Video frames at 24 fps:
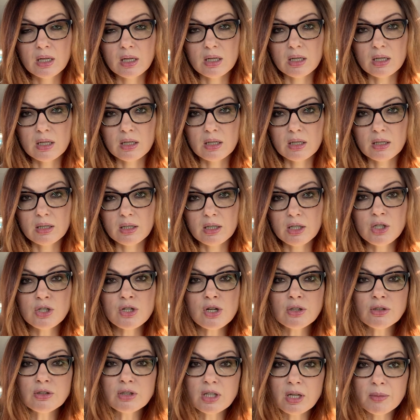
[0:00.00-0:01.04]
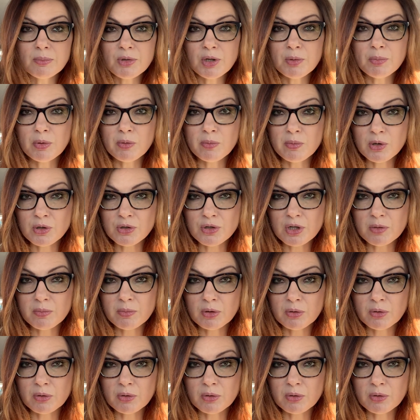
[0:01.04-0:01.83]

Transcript: E, I rząd nam nie pomoże,